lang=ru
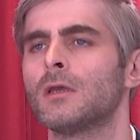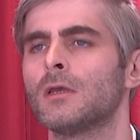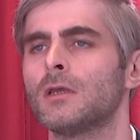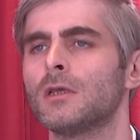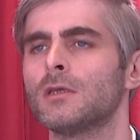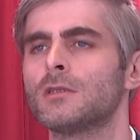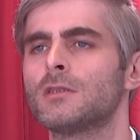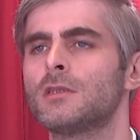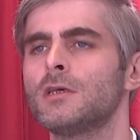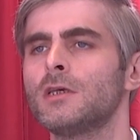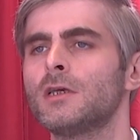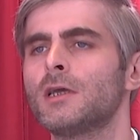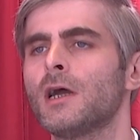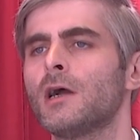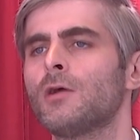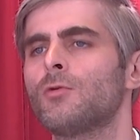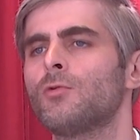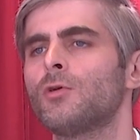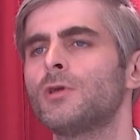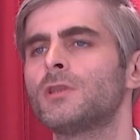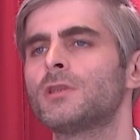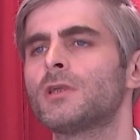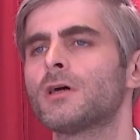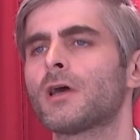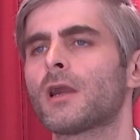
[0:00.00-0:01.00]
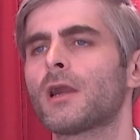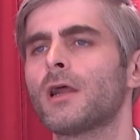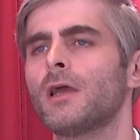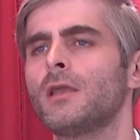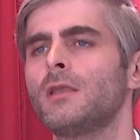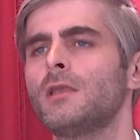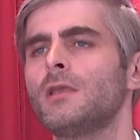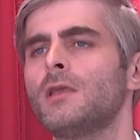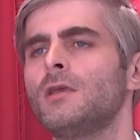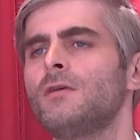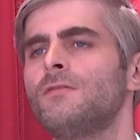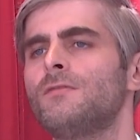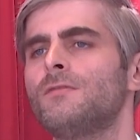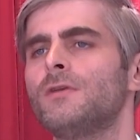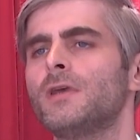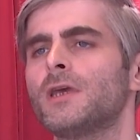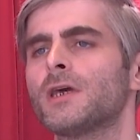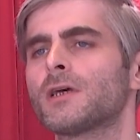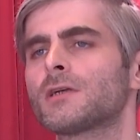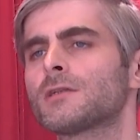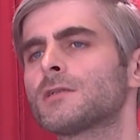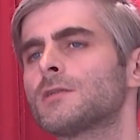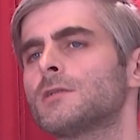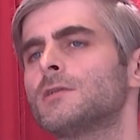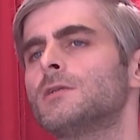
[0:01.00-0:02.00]
И ты какой-то ранней
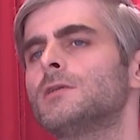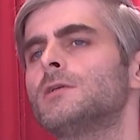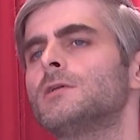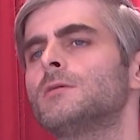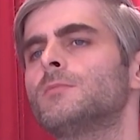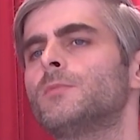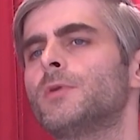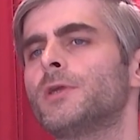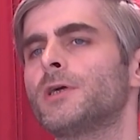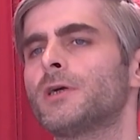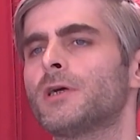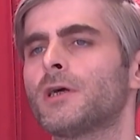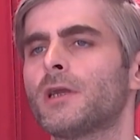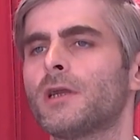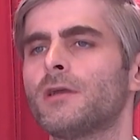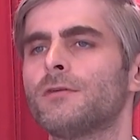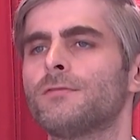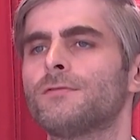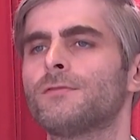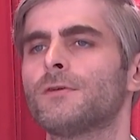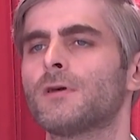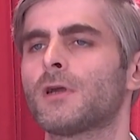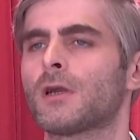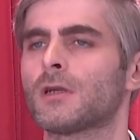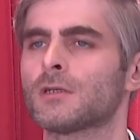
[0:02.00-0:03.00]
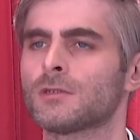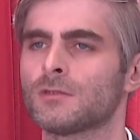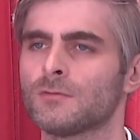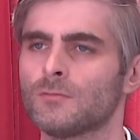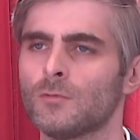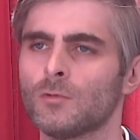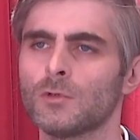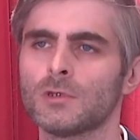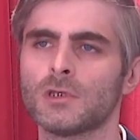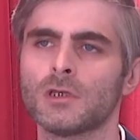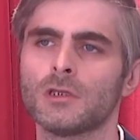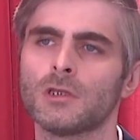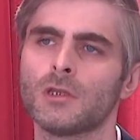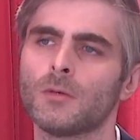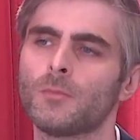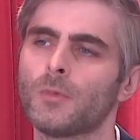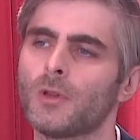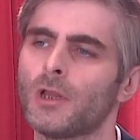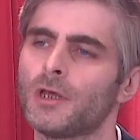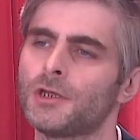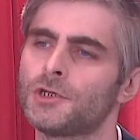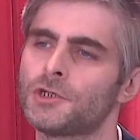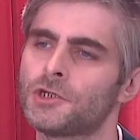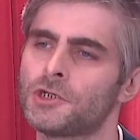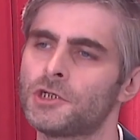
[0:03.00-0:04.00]
версии, Прикрыв разводы на
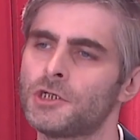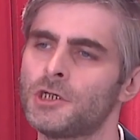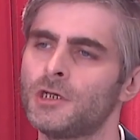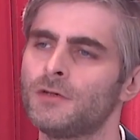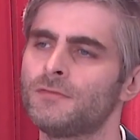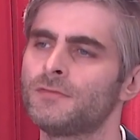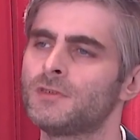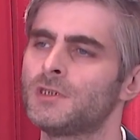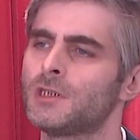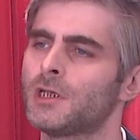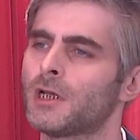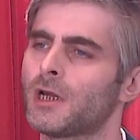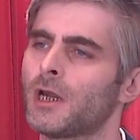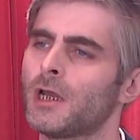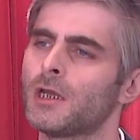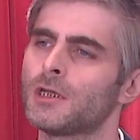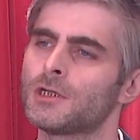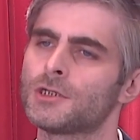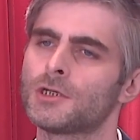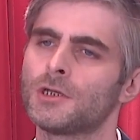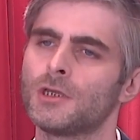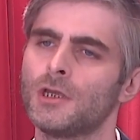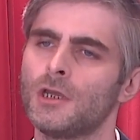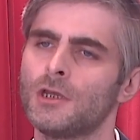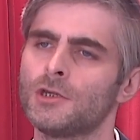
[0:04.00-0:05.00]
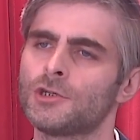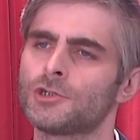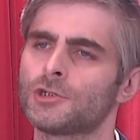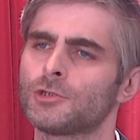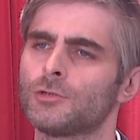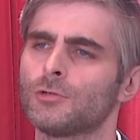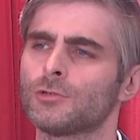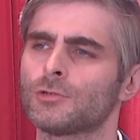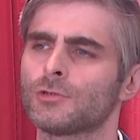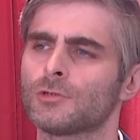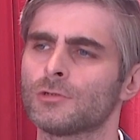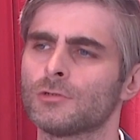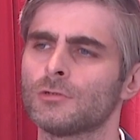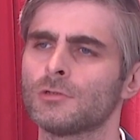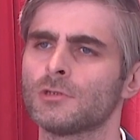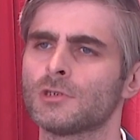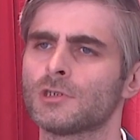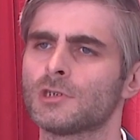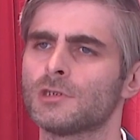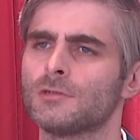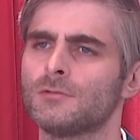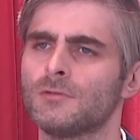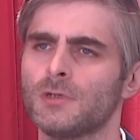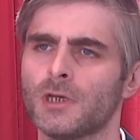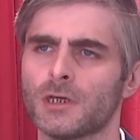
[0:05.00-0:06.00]
плаще, Втираешь ей, что
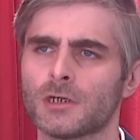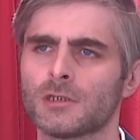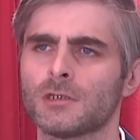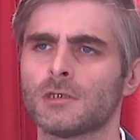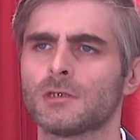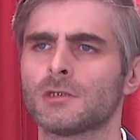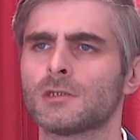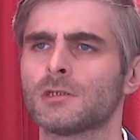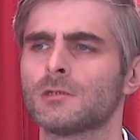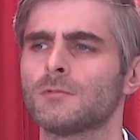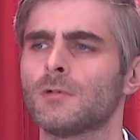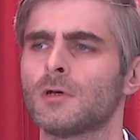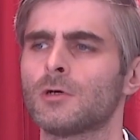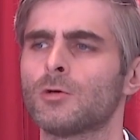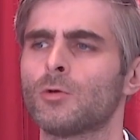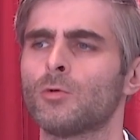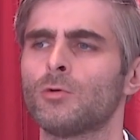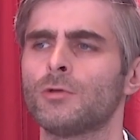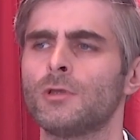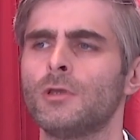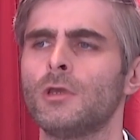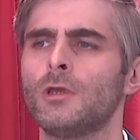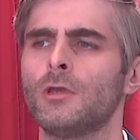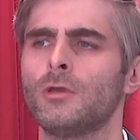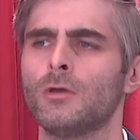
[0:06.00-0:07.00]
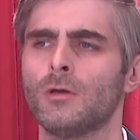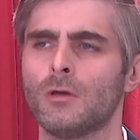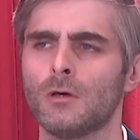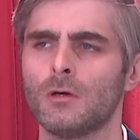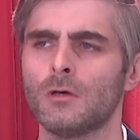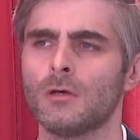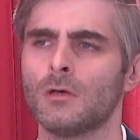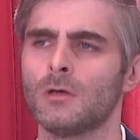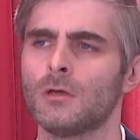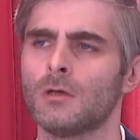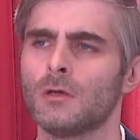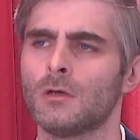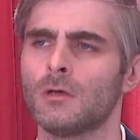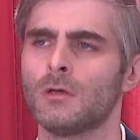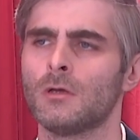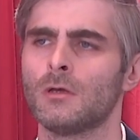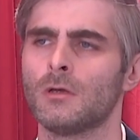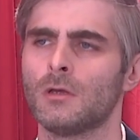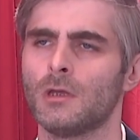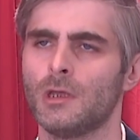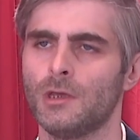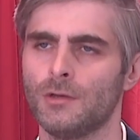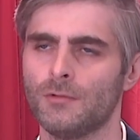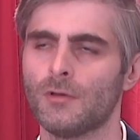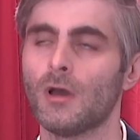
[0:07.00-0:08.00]
солнце вертится вокруг нее.
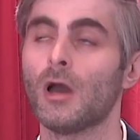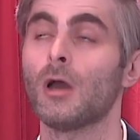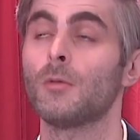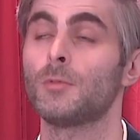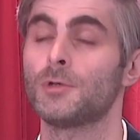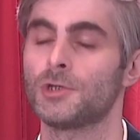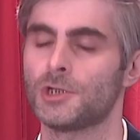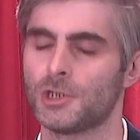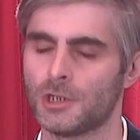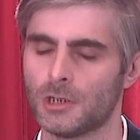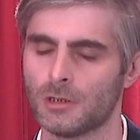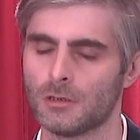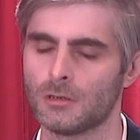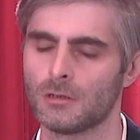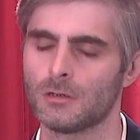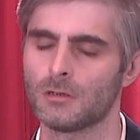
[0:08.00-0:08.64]
И вообще.